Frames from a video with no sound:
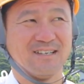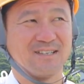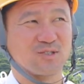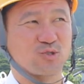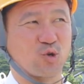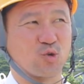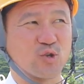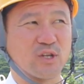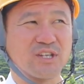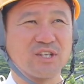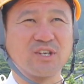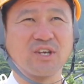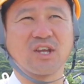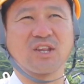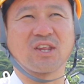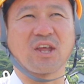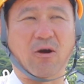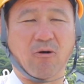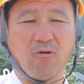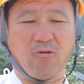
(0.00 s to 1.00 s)
そんな人
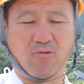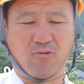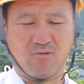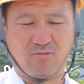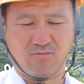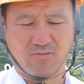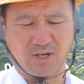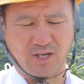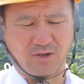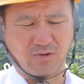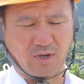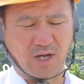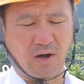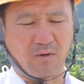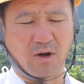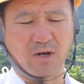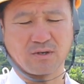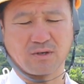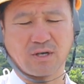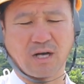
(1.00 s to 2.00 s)
間だよだけど
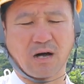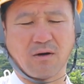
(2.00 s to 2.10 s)
変わ